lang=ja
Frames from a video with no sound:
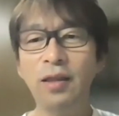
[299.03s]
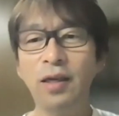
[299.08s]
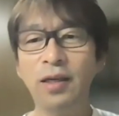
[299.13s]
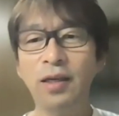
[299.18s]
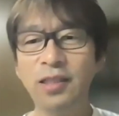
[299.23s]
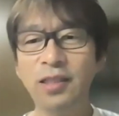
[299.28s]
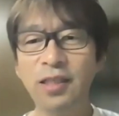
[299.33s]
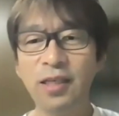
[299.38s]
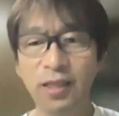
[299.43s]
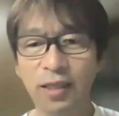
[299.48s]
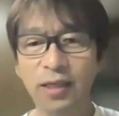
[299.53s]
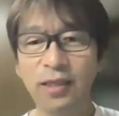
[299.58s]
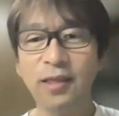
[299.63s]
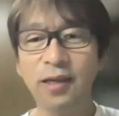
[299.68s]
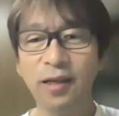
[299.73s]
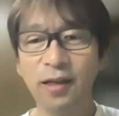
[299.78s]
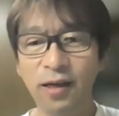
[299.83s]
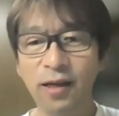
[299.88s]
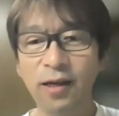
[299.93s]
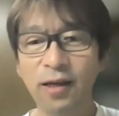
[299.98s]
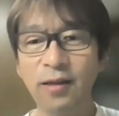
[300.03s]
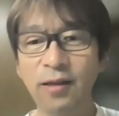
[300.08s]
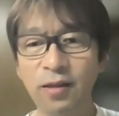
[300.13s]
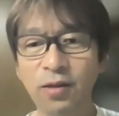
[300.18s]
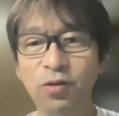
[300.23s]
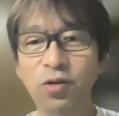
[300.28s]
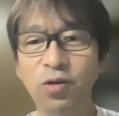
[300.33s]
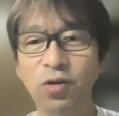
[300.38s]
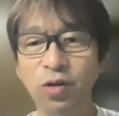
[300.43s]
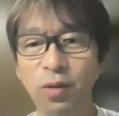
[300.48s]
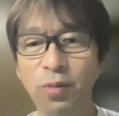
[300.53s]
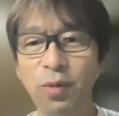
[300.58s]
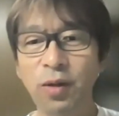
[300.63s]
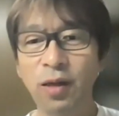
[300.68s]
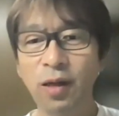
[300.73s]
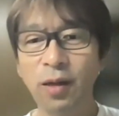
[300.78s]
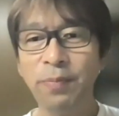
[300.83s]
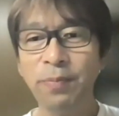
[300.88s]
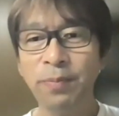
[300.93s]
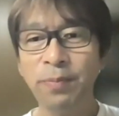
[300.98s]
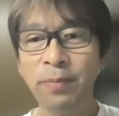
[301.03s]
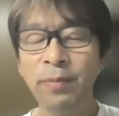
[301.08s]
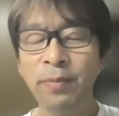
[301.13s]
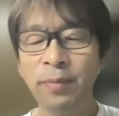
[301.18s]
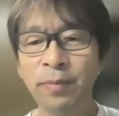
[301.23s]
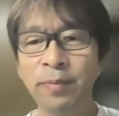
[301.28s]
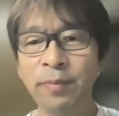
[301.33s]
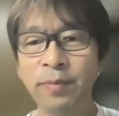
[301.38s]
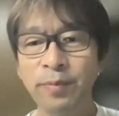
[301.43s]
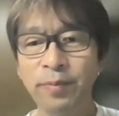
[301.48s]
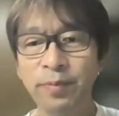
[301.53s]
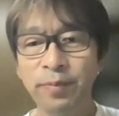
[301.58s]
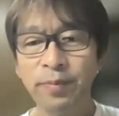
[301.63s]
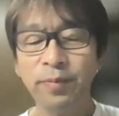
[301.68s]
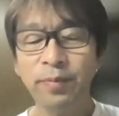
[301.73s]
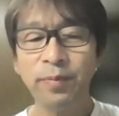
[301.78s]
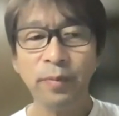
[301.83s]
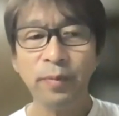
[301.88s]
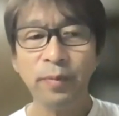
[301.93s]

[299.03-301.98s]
た時期でしたね。そういえばね。うん、